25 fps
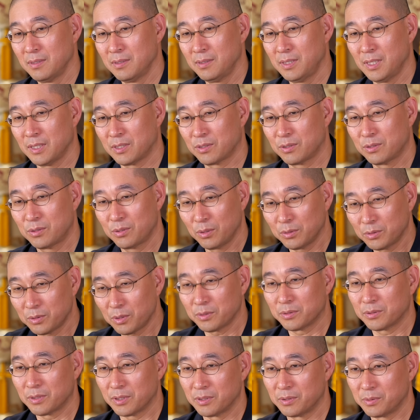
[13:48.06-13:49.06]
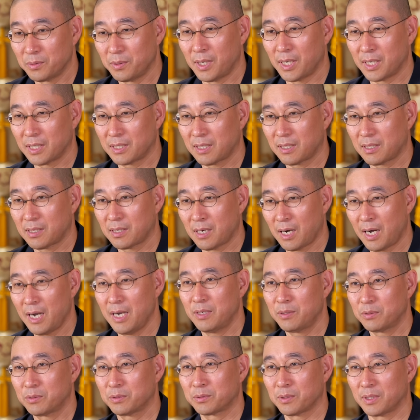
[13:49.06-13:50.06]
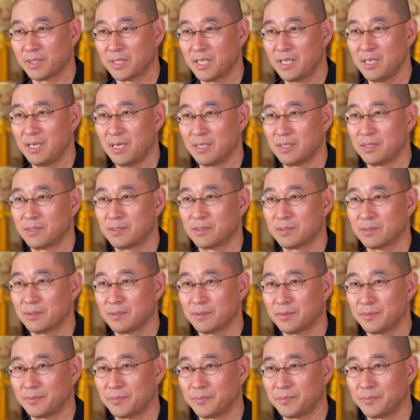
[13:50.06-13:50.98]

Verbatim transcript: で、外っていうのは変えることができないんです